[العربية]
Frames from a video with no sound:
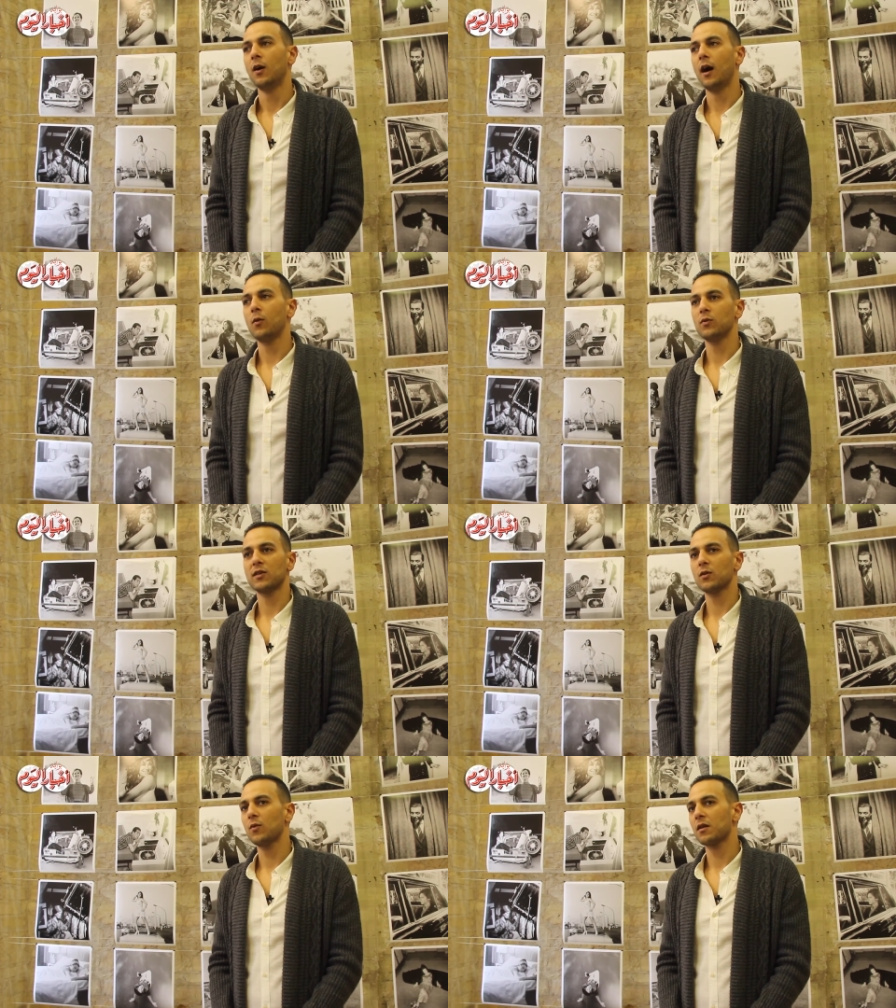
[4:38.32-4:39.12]
او
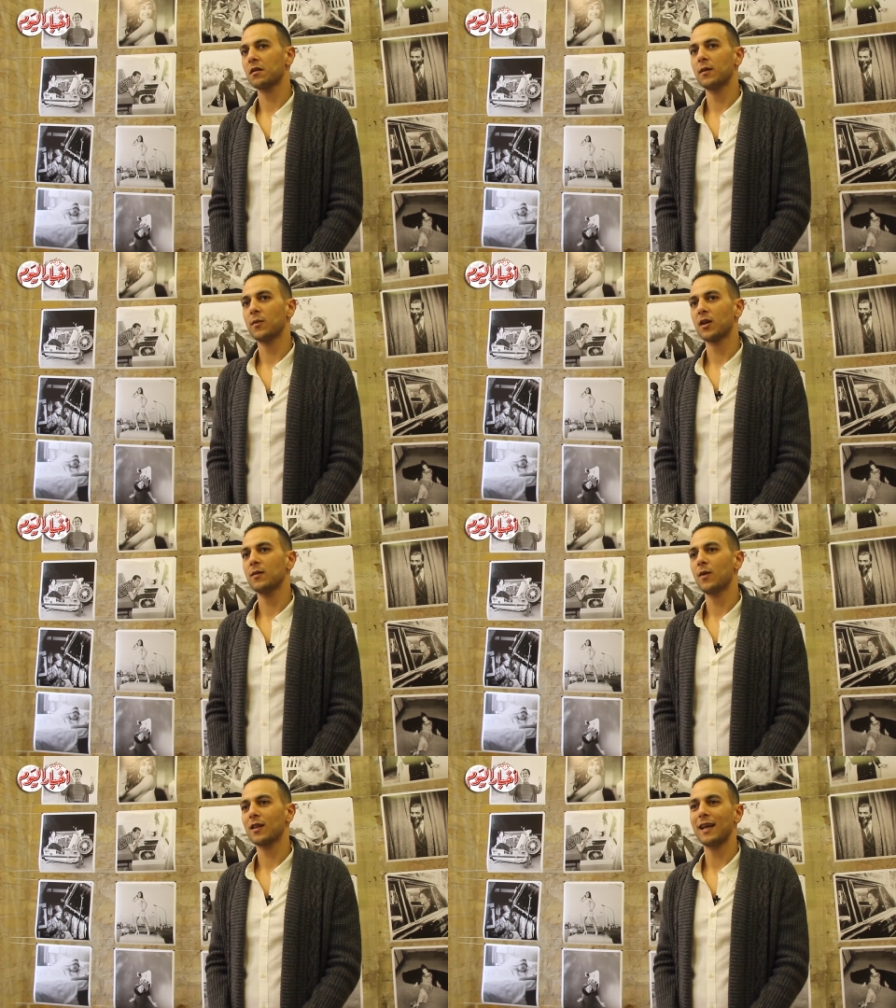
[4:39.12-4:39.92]
الصور المره
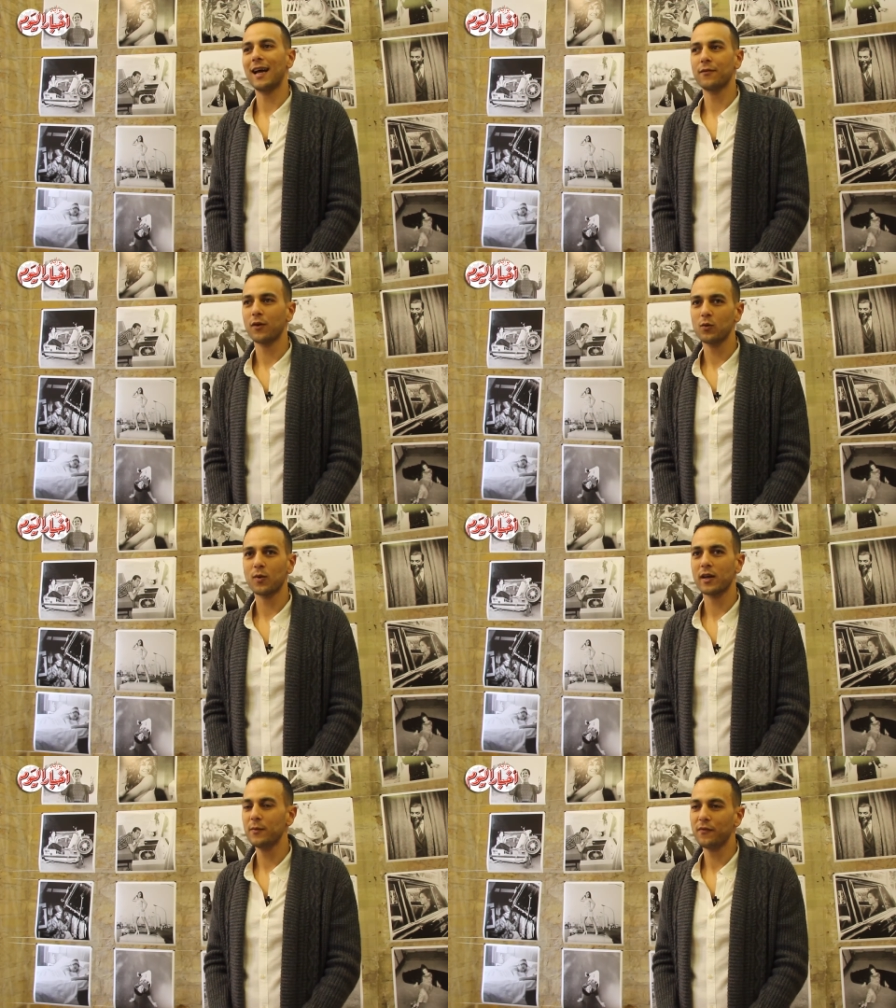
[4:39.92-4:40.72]
دي المعرض عن فاروق
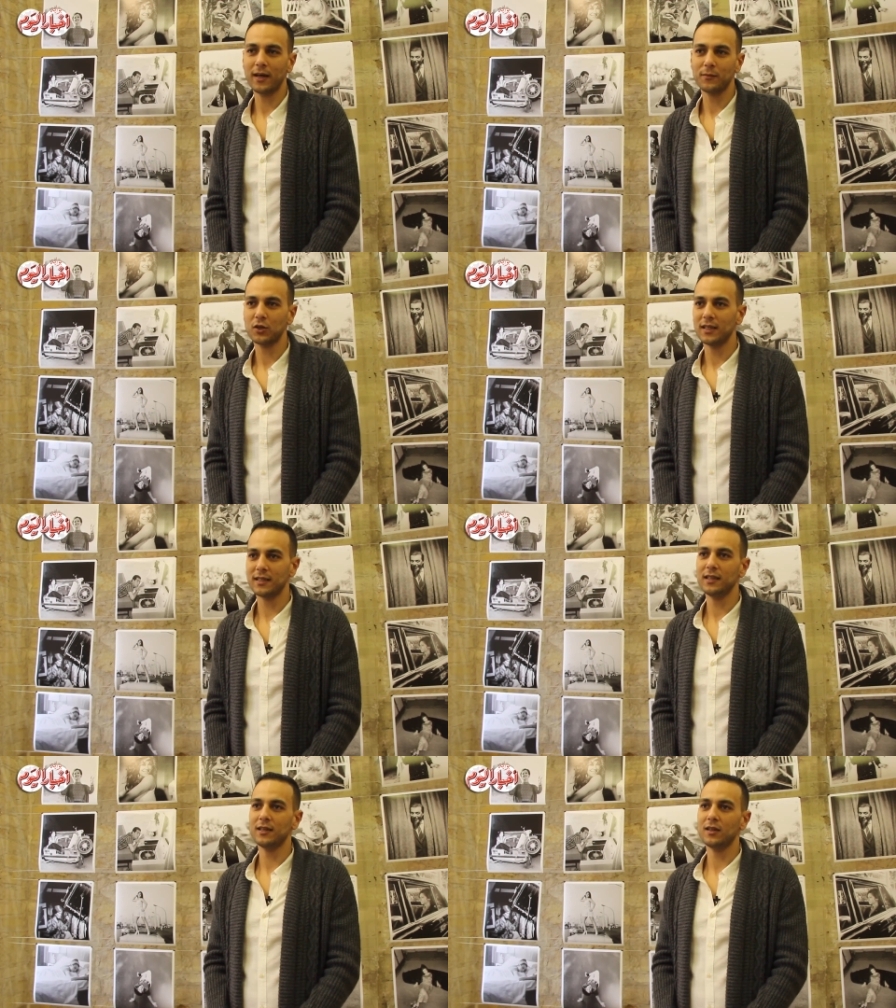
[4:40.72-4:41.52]
ابراهيم فاحنا مش
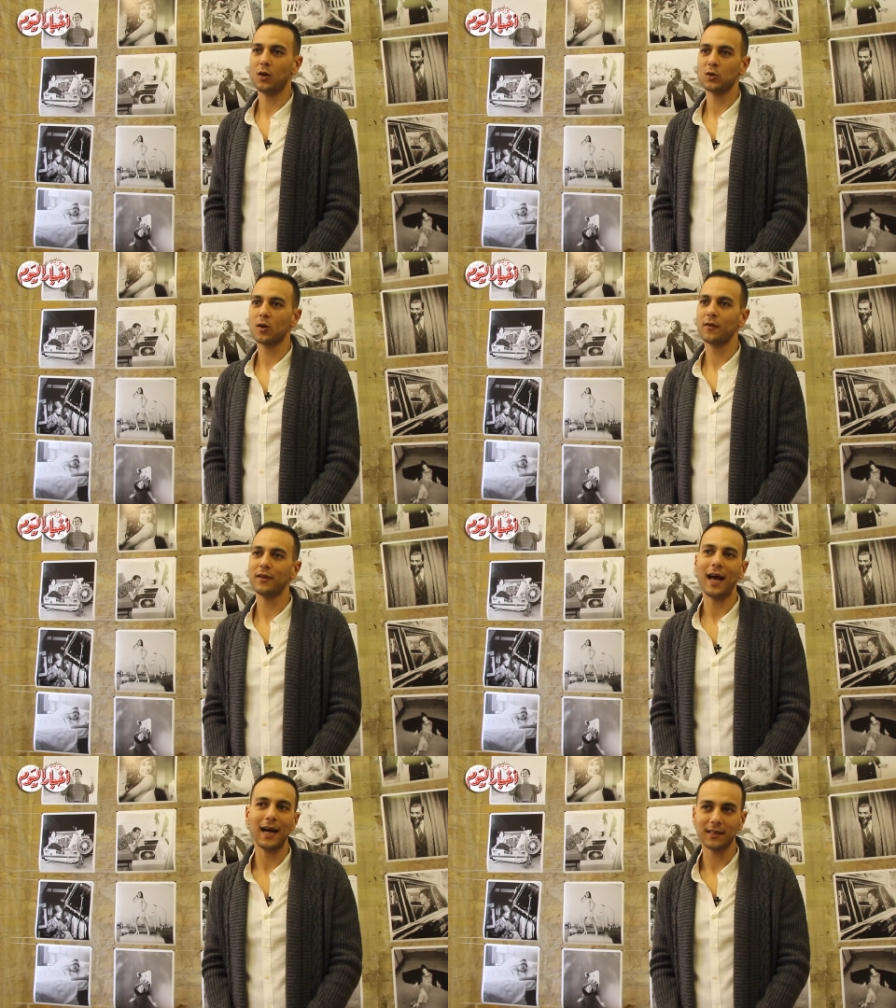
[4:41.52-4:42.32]
عايزين نحصرها في
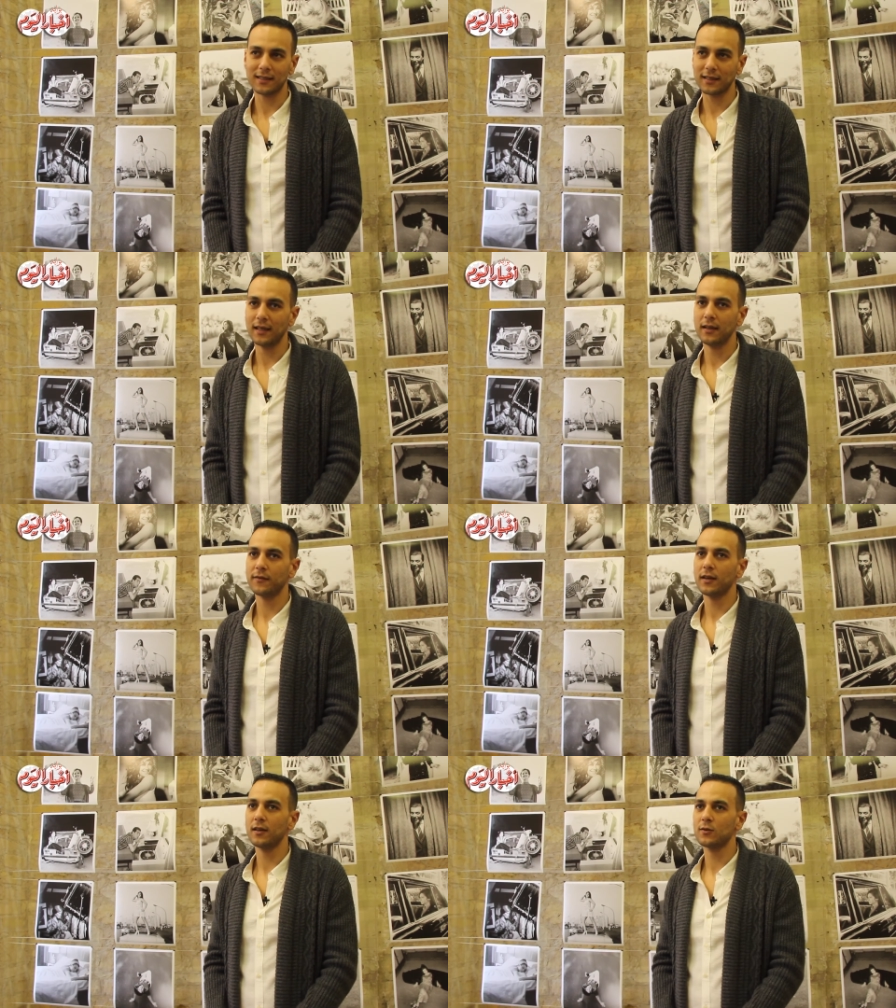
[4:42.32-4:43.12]
الحدث اللي
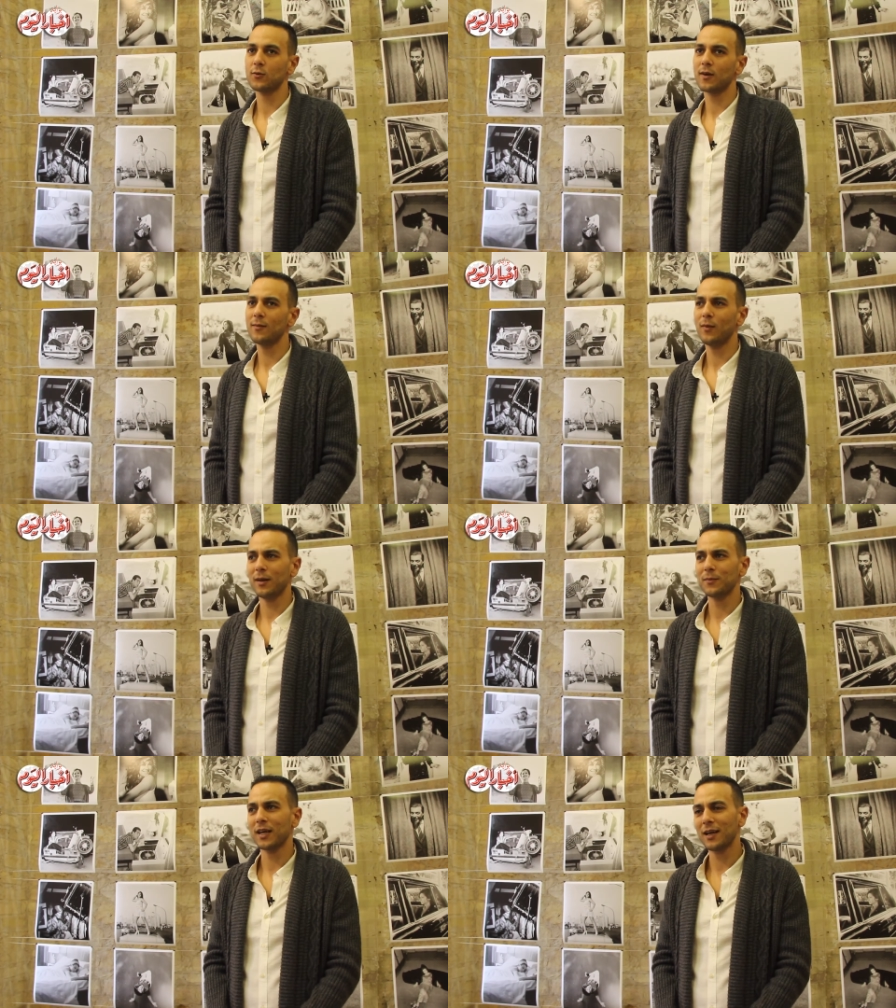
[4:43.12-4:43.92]
في الصوره
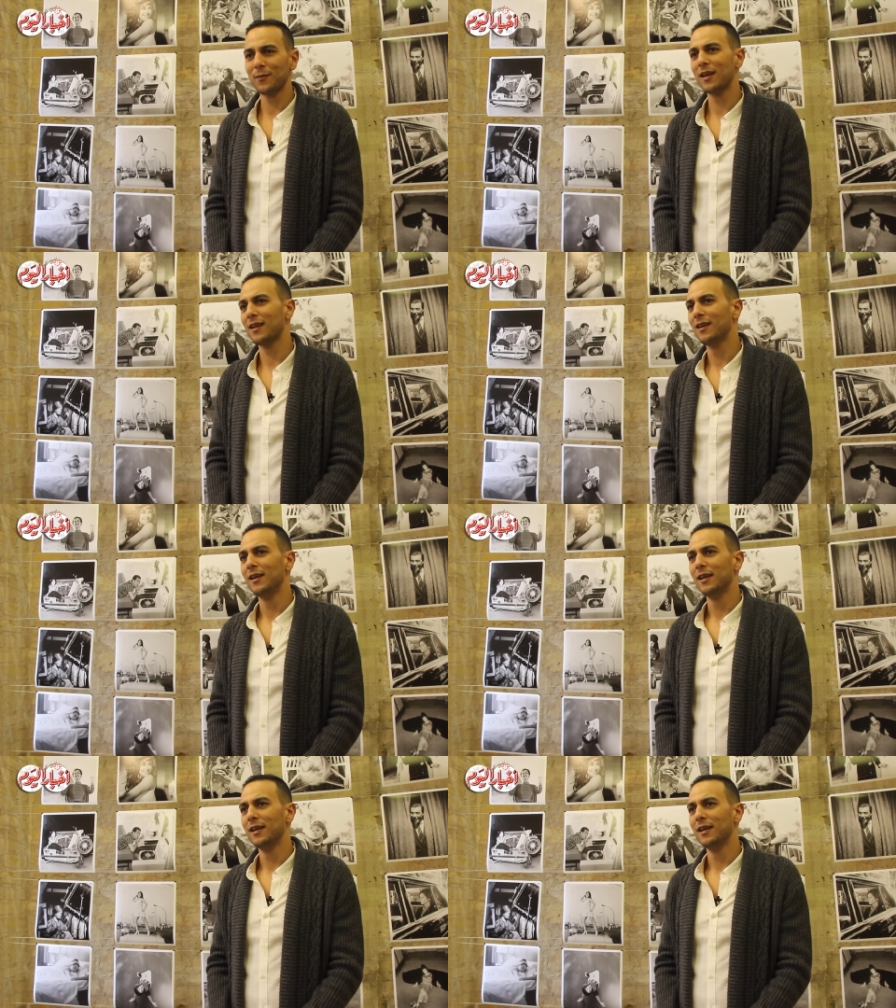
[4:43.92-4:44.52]
احنا بنتكلم على